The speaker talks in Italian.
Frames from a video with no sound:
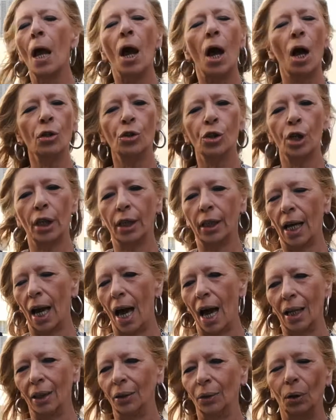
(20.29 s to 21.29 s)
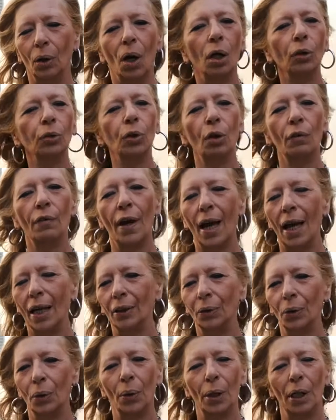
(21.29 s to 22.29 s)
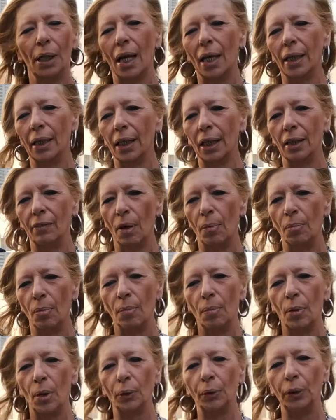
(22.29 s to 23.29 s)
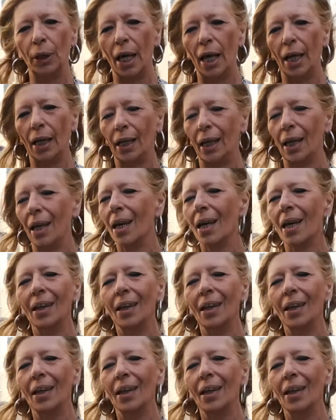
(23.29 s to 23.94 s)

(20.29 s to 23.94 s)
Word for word: Ho cercato, ho trovato in archivi e biblioteche